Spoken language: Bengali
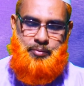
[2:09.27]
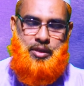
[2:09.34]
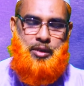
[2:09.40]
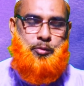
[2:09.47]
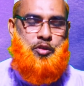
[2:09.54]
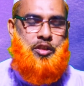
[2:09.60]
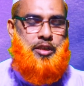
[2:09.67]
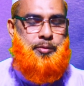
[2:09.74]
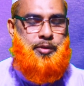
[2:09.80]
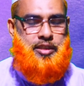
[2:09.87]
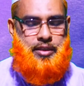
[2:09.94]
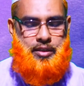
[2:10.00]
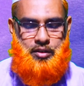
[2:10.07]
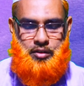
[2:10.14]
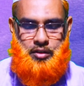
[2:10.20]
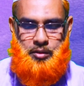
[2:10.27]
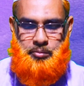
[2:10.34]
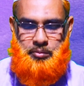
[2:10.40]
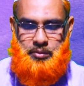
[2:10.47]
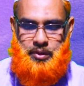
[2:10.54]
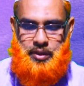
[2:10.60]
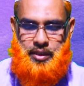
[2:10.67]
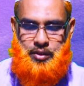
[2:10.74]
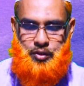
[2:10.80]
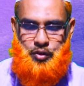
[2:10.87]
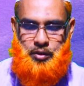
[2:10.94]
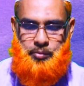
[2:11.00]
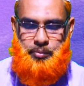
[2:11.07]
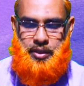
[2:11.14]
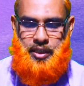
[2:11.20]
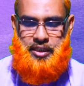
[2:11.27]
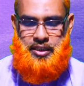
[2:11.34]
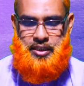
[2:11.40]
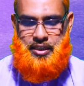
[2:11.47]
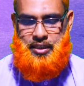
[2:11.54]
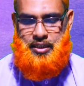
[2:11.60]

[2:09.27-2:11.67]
মা বোনদের মাঝে এরকম কিছু অভ্যাস